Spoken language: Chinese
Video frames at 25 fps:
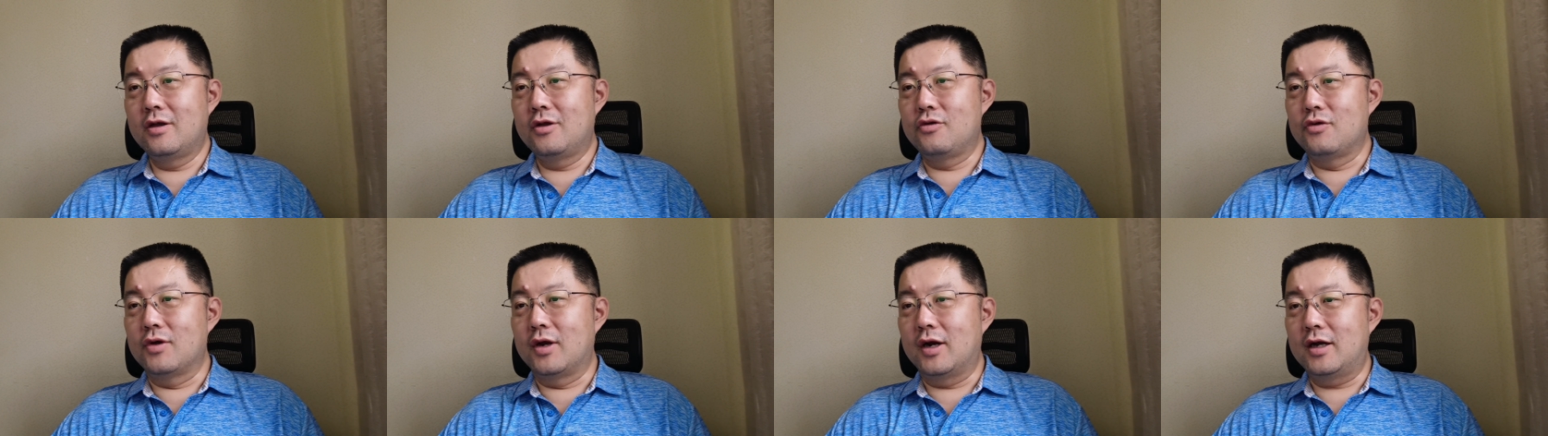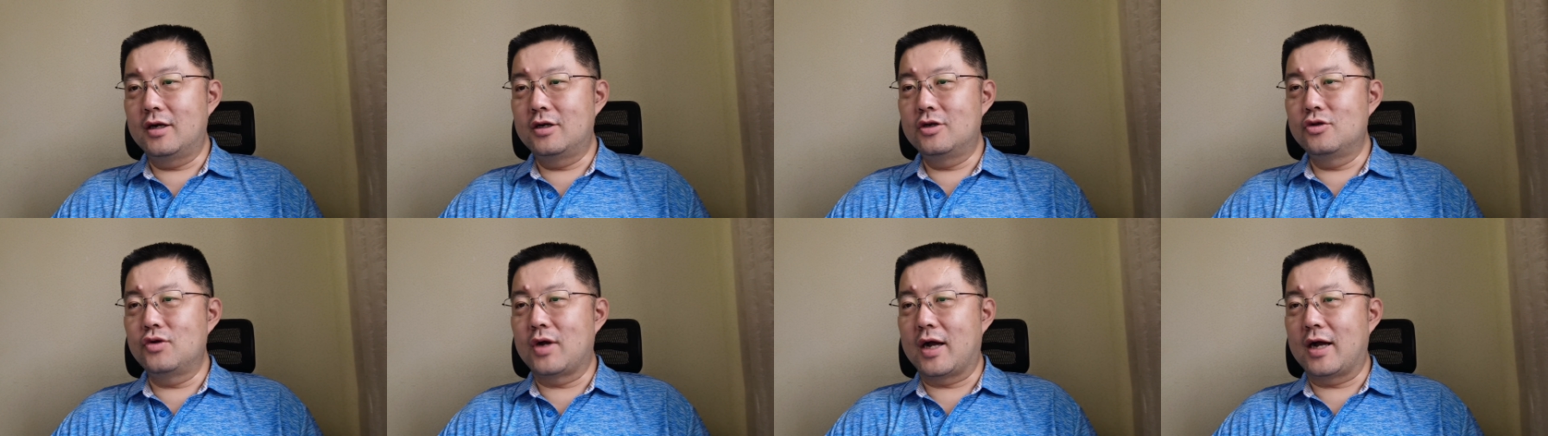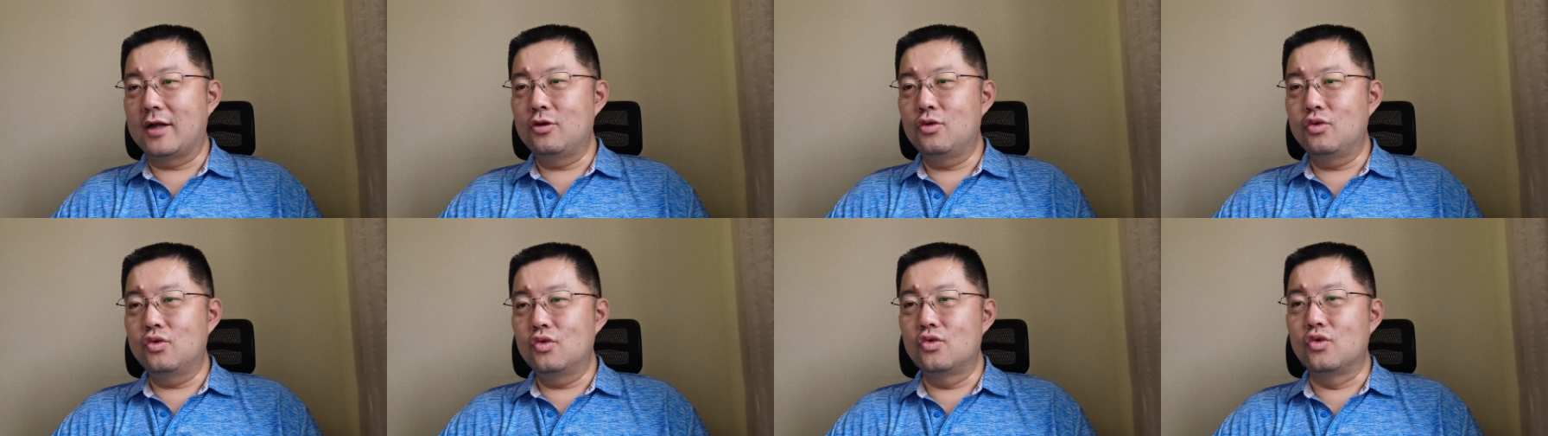原来是做
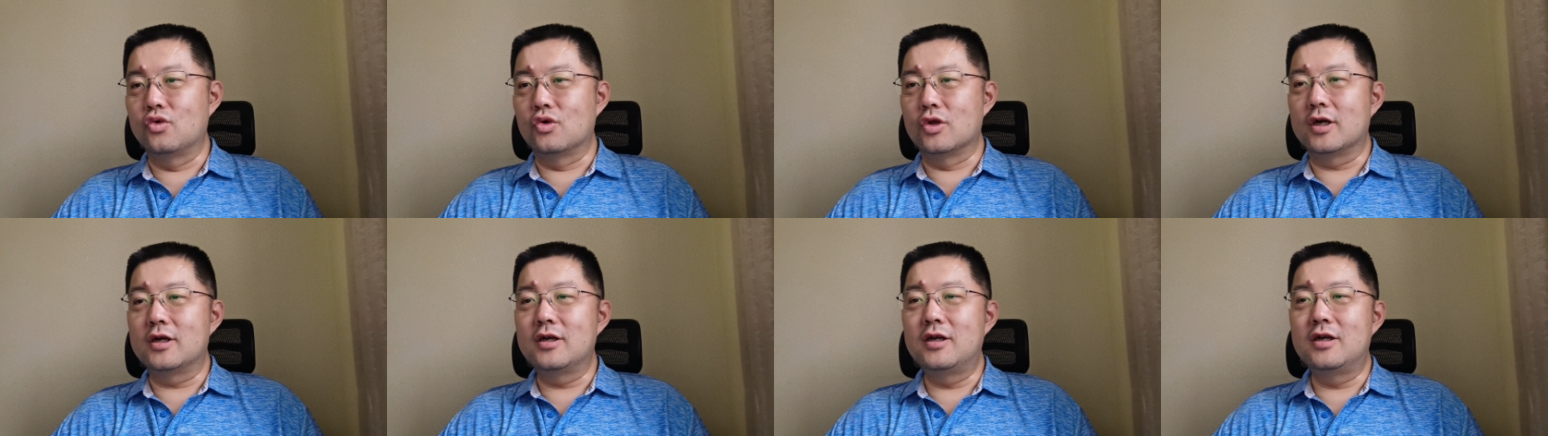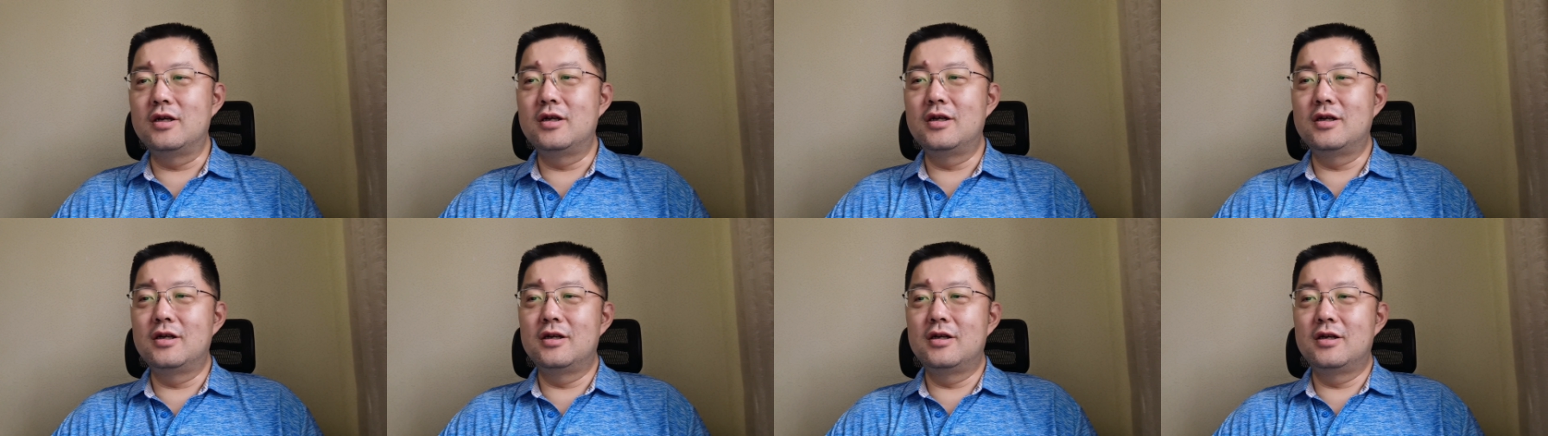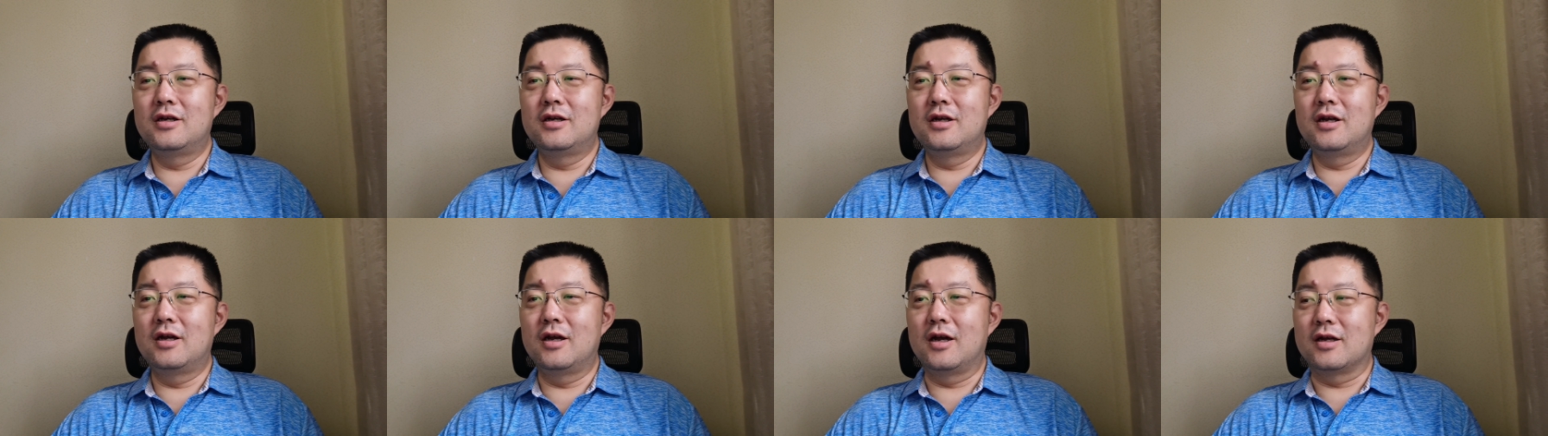安兔兔的。
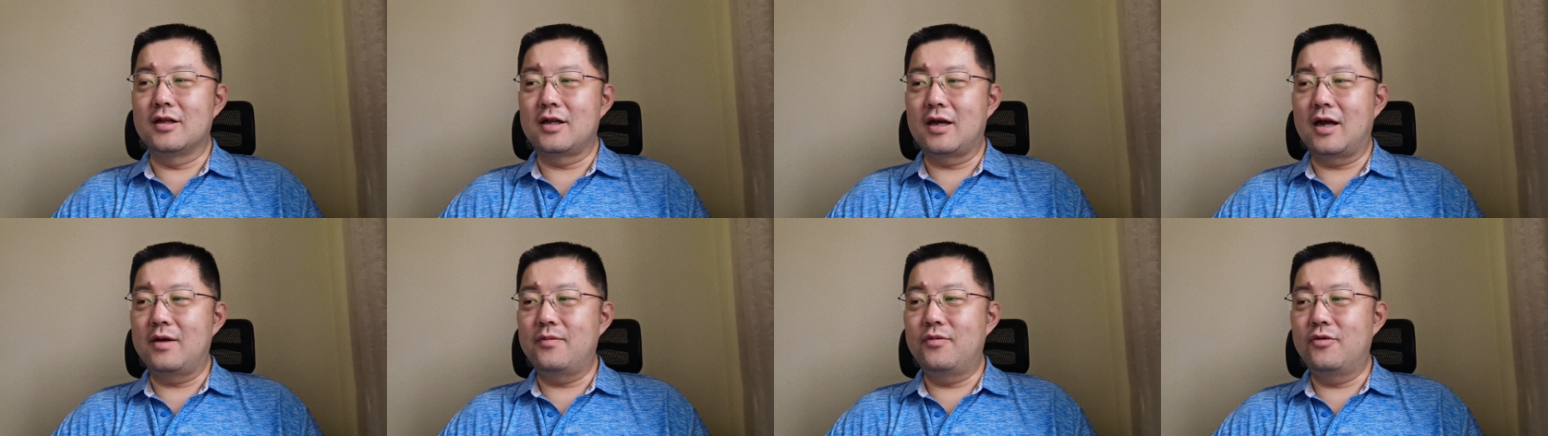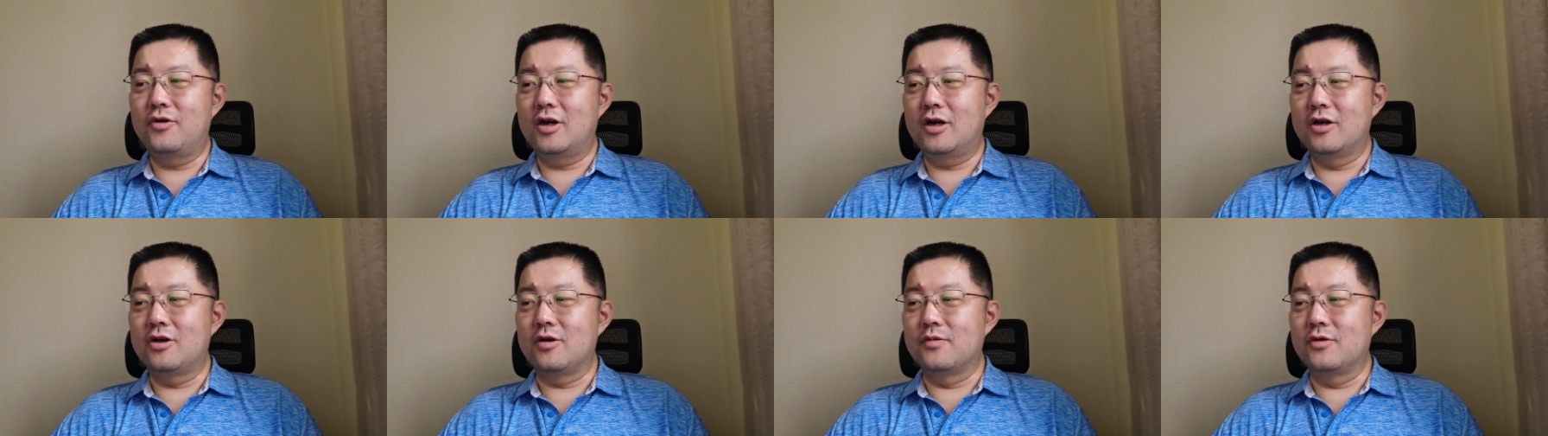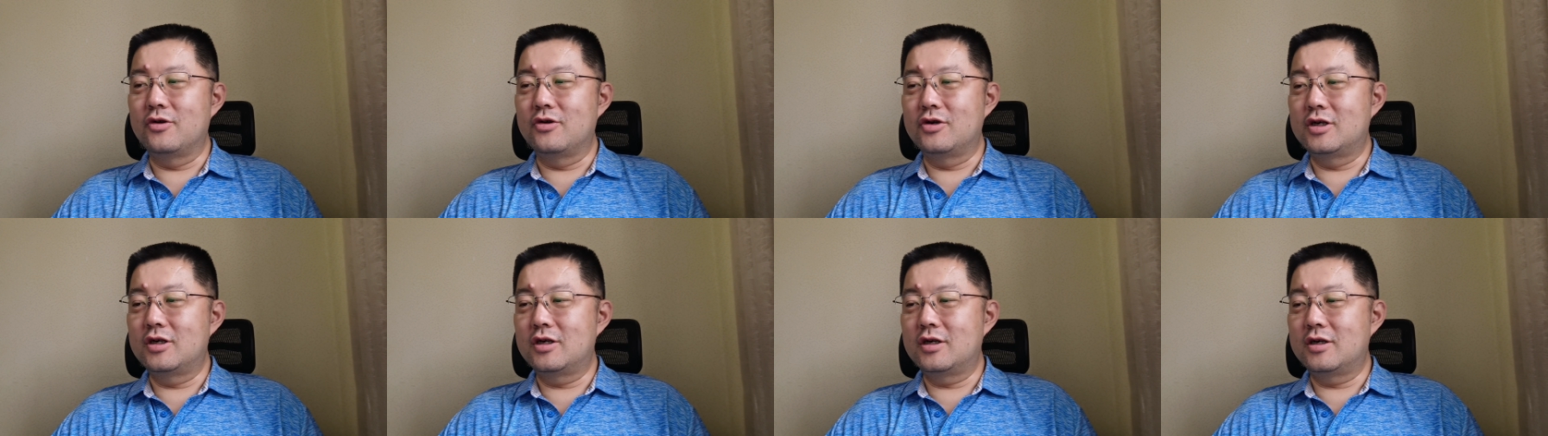大家不知道有
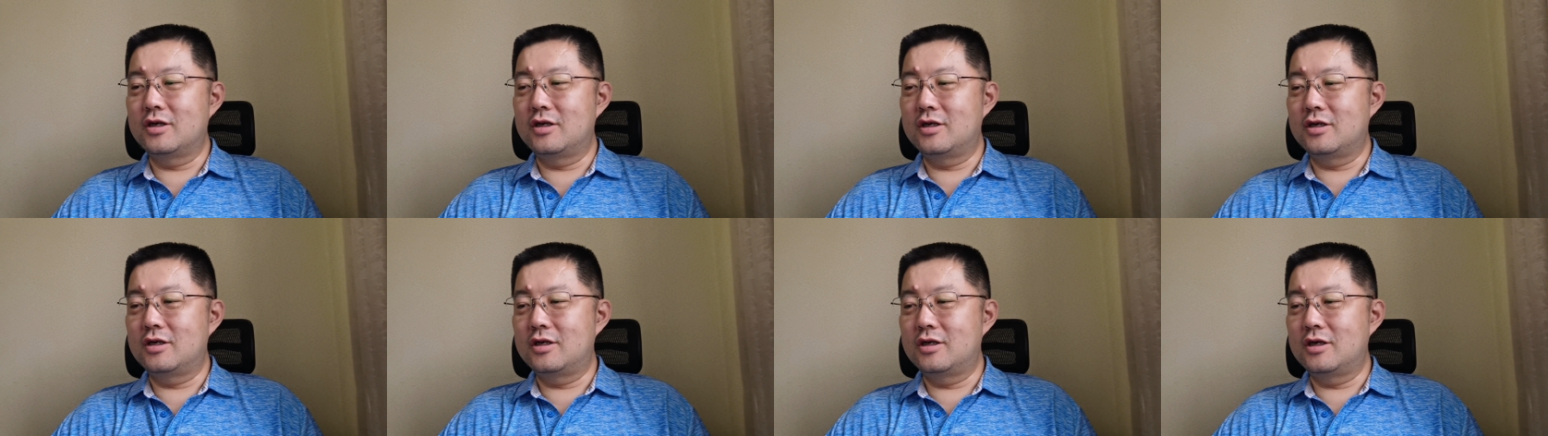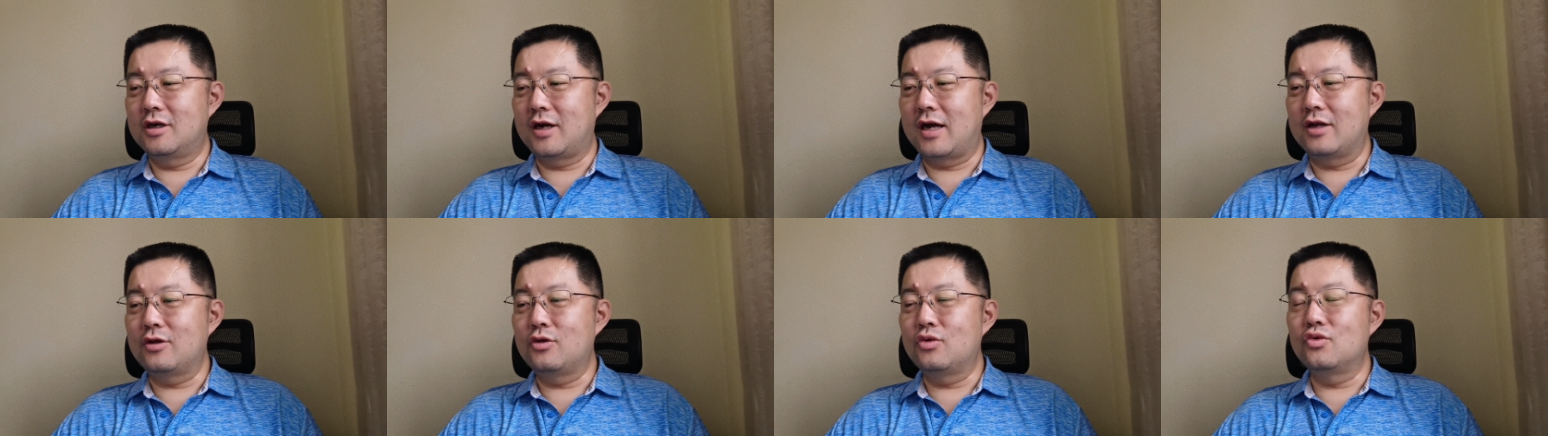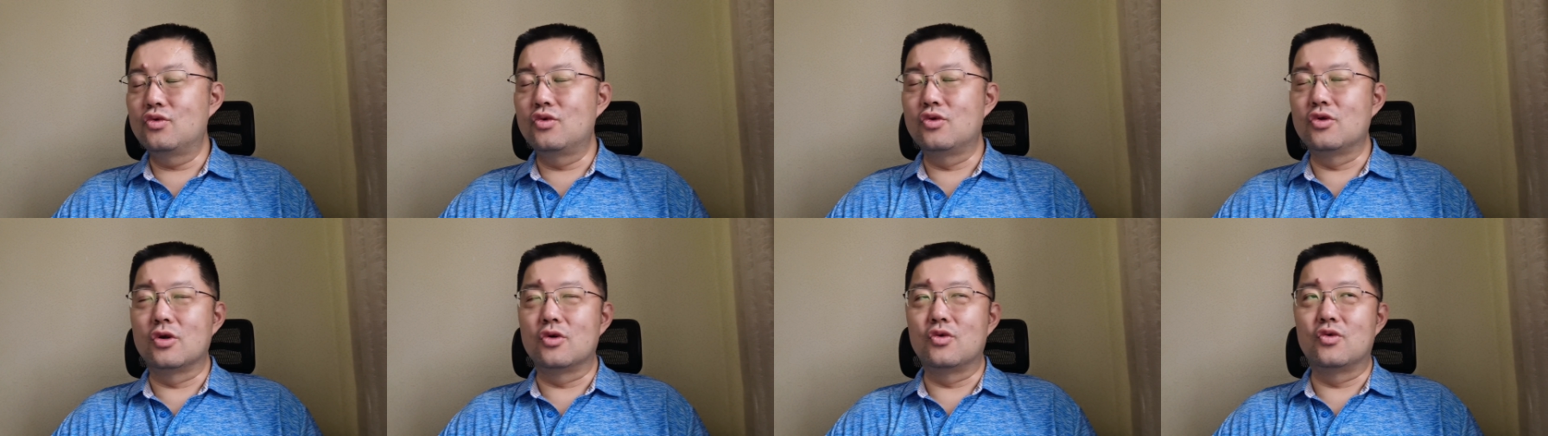没有知知道安
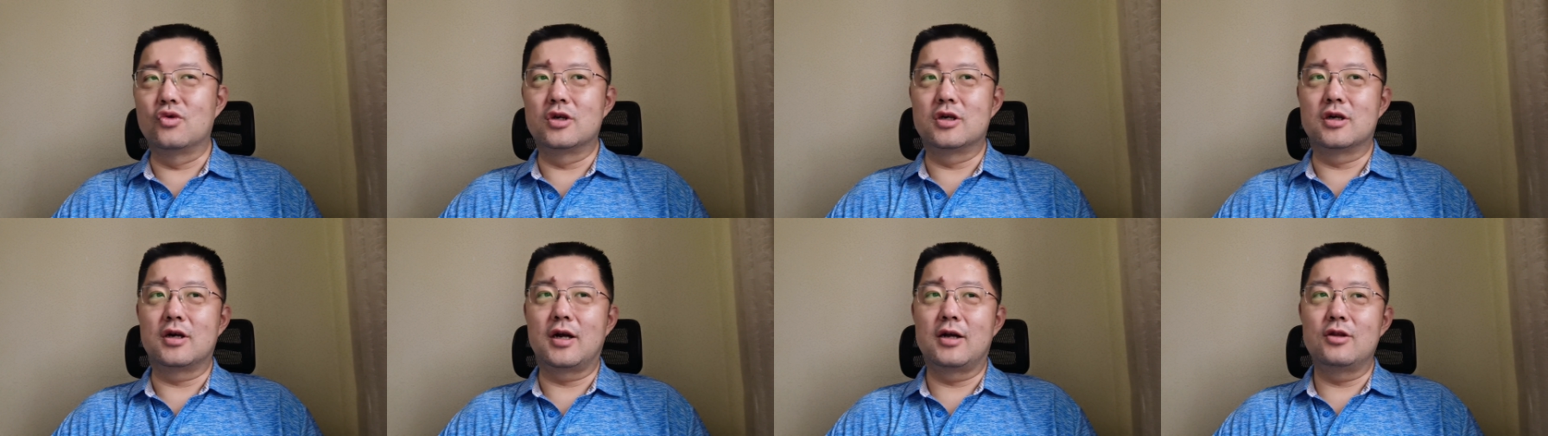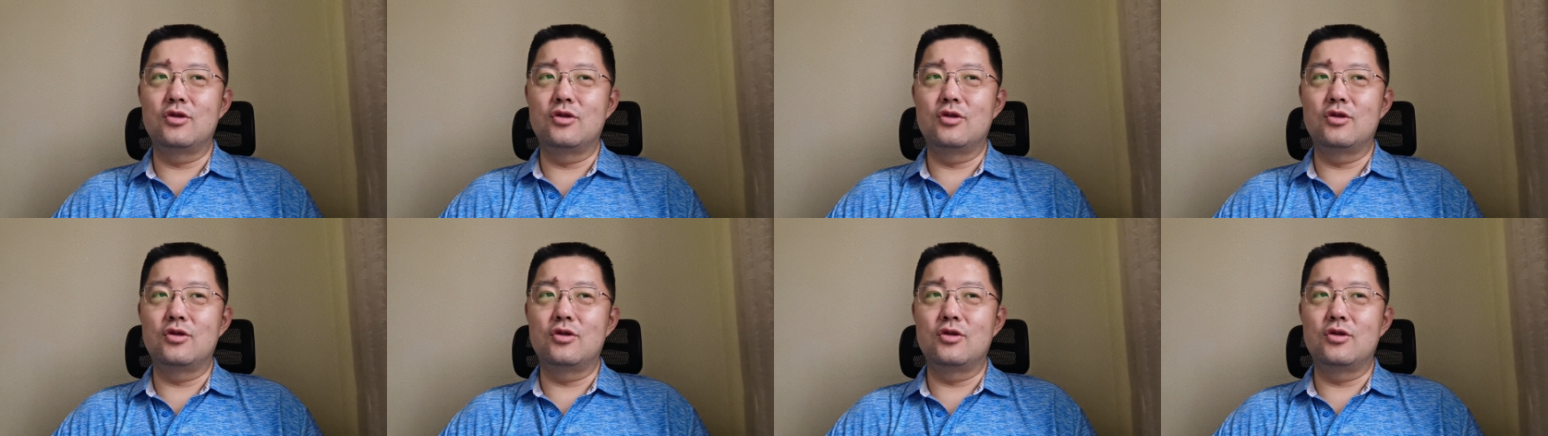兔兔的故事？